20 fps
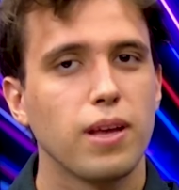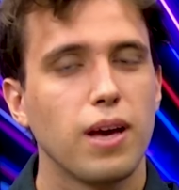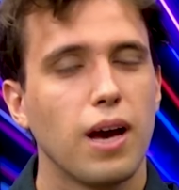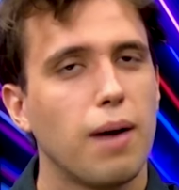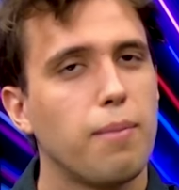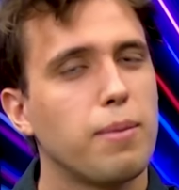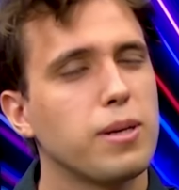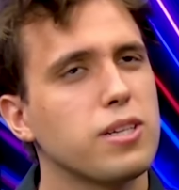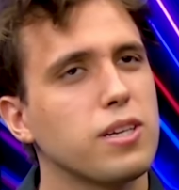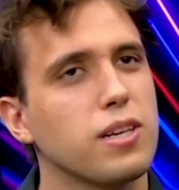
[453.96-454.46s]

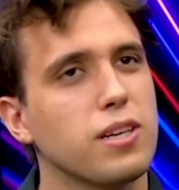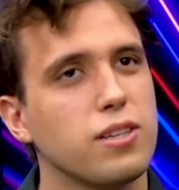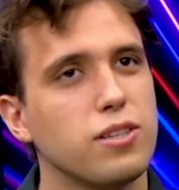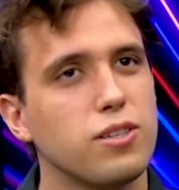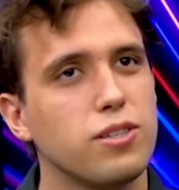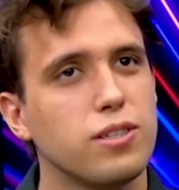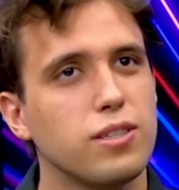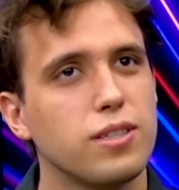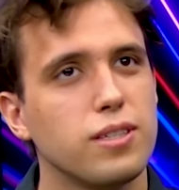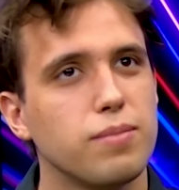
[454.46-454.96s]
A masz
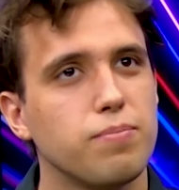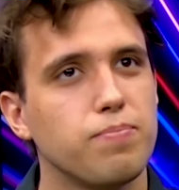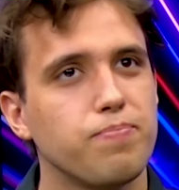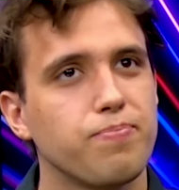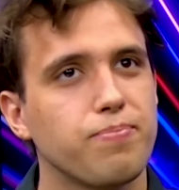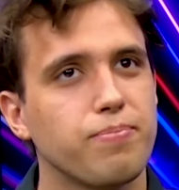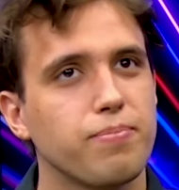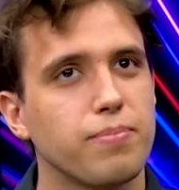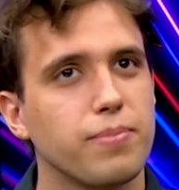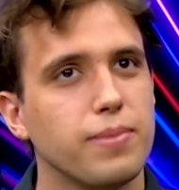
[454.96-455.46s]
jakieś y,
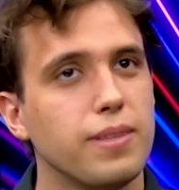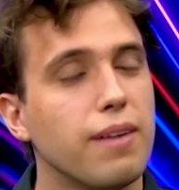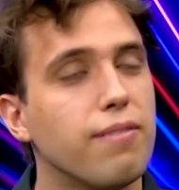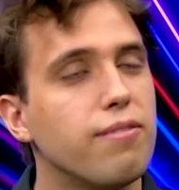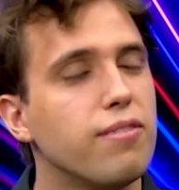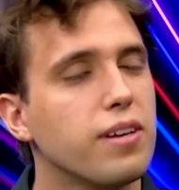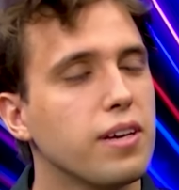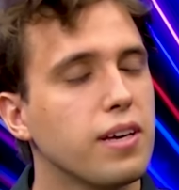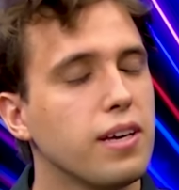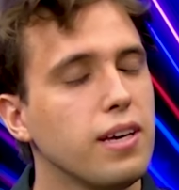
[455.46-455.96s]

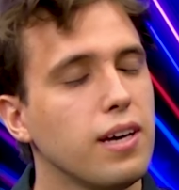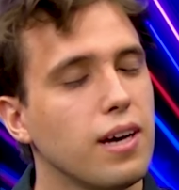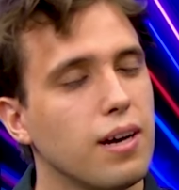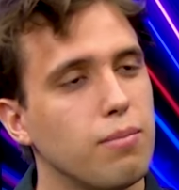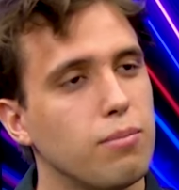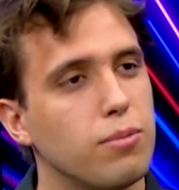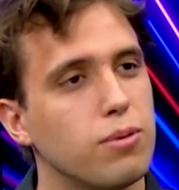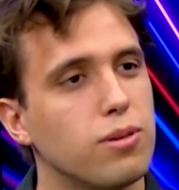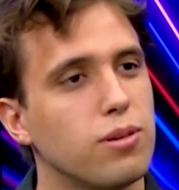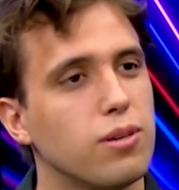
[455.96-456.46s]
nawyki
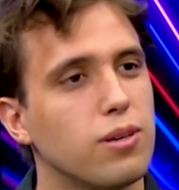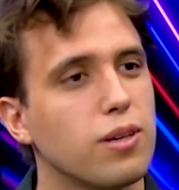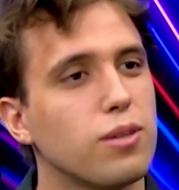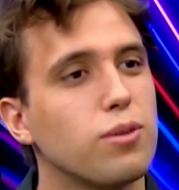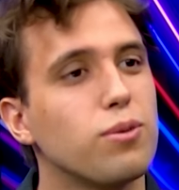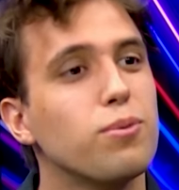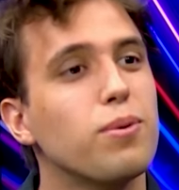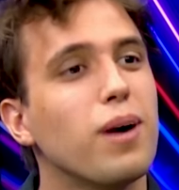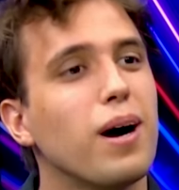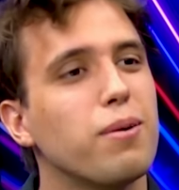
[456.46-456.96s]
albo
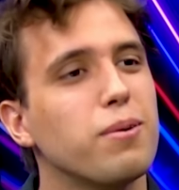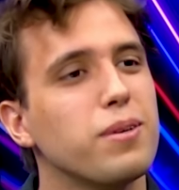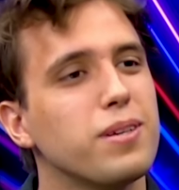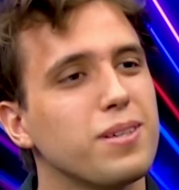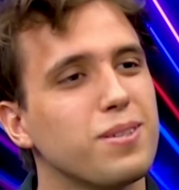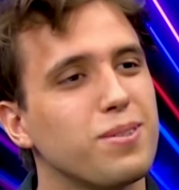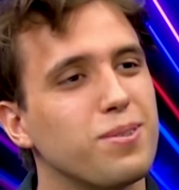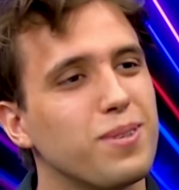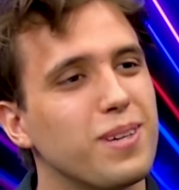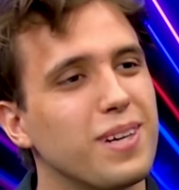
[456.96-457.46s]
rytuały,
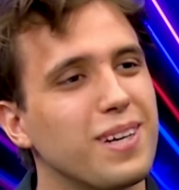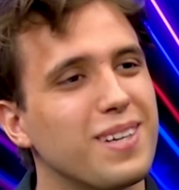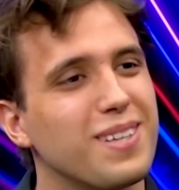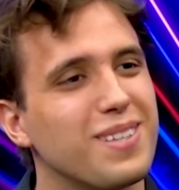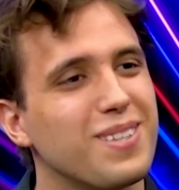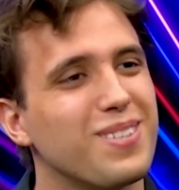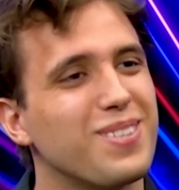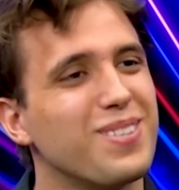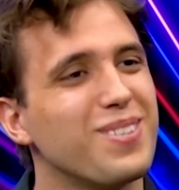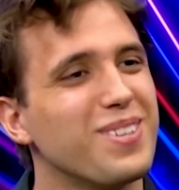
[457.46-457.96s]
które
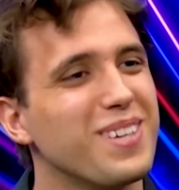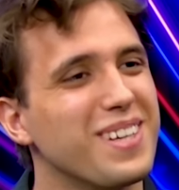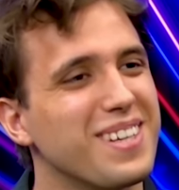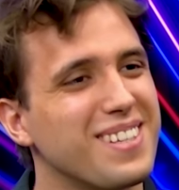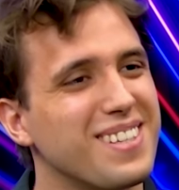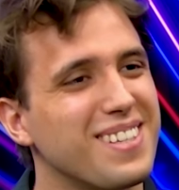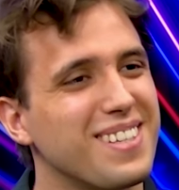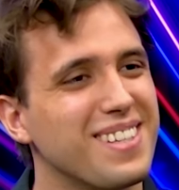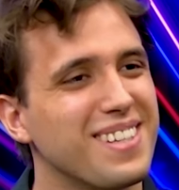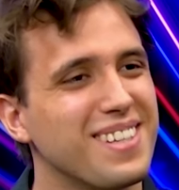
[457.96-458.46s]

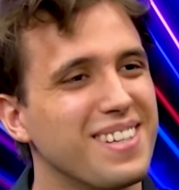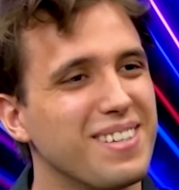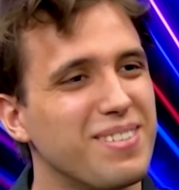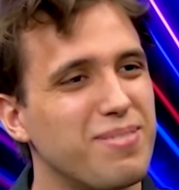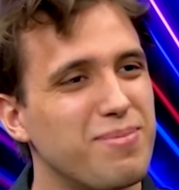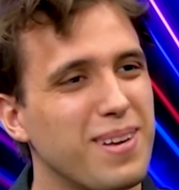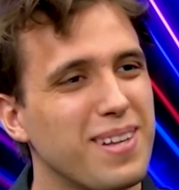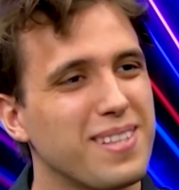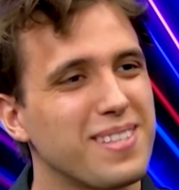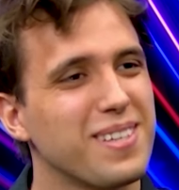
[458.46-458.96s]
stosujesz y, w
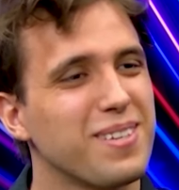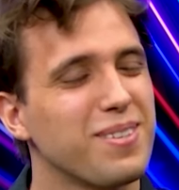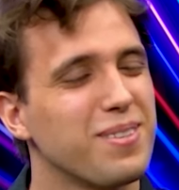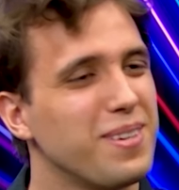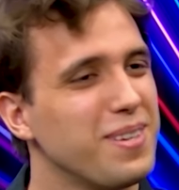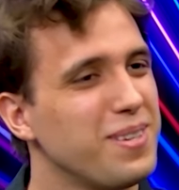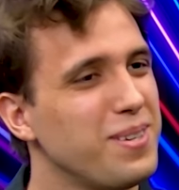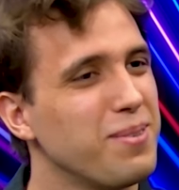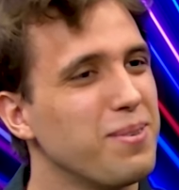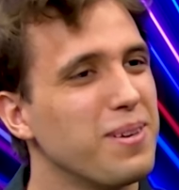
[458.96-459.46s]
pracy,
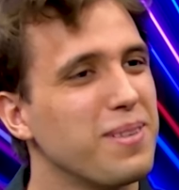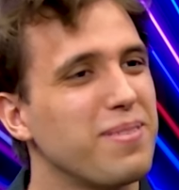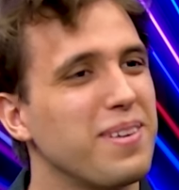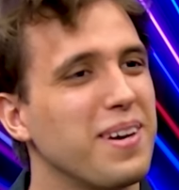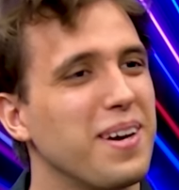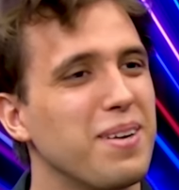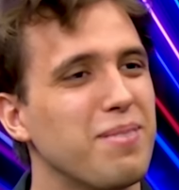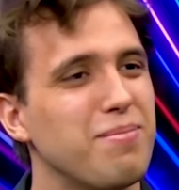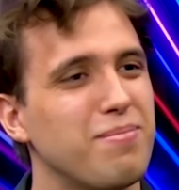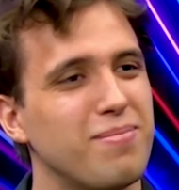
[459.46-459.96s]
które ci
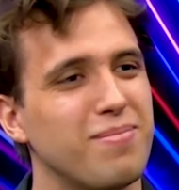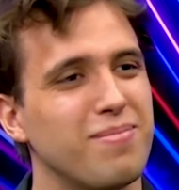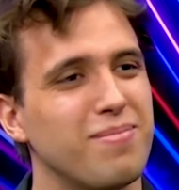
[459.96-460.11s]
ułatwiają?